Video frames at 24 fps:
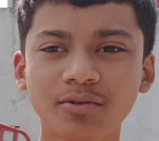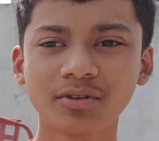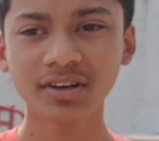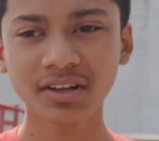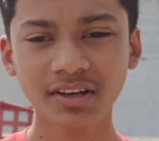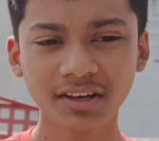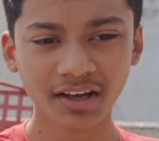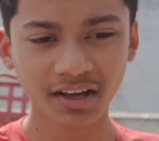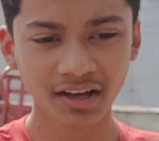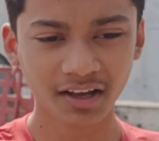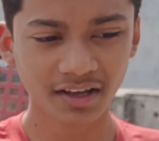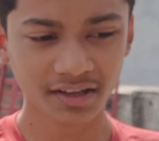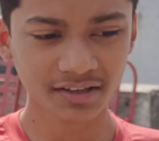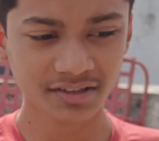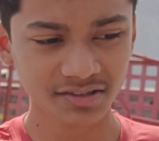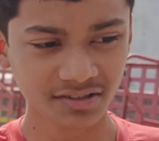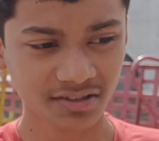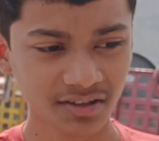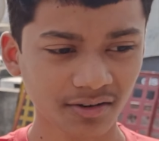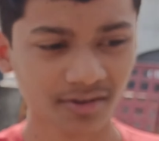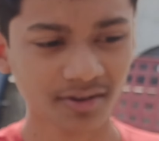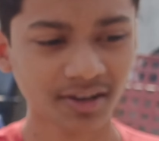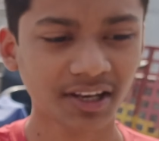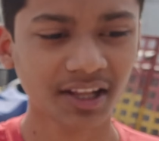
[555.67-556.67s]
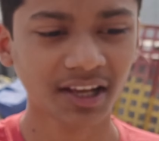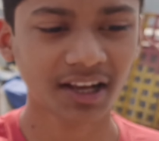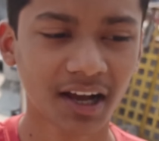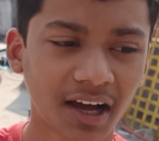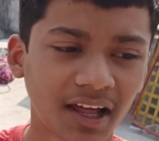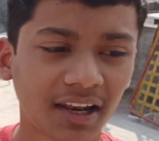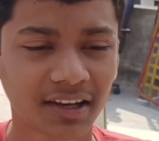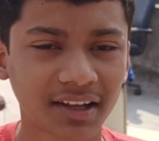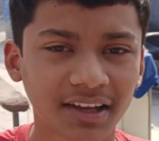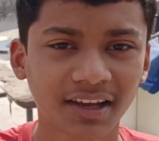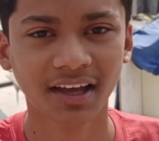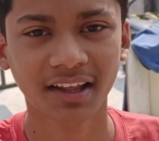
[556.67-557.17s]
भूल ही गया गाइज चलो
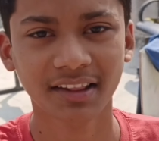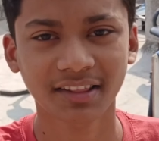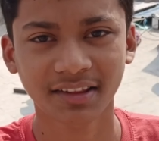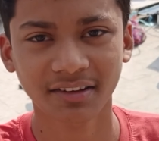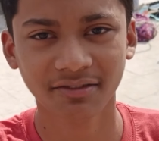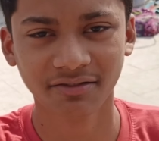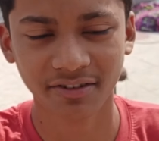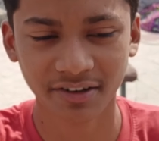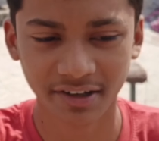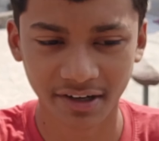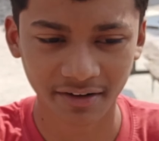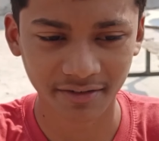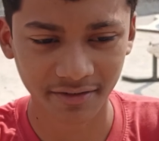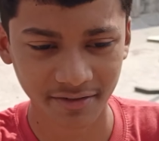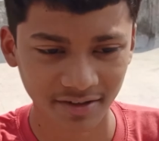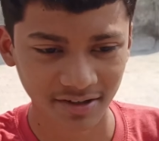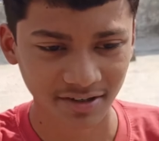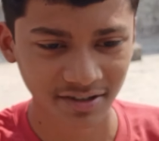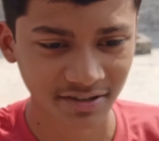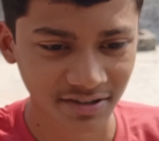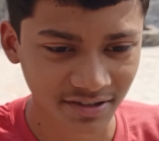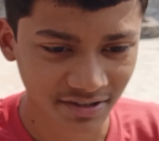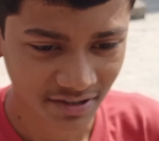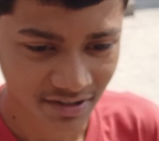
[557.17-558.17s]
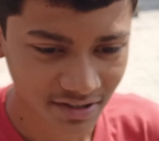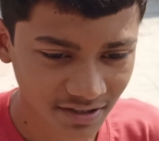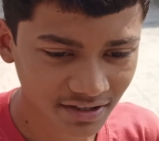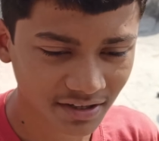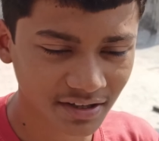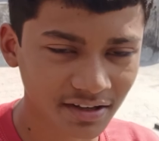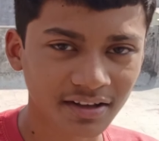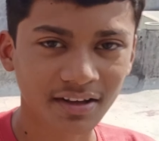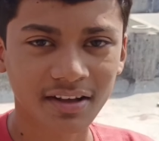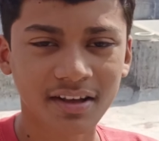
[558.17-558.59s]
निकाल के आते फटाफट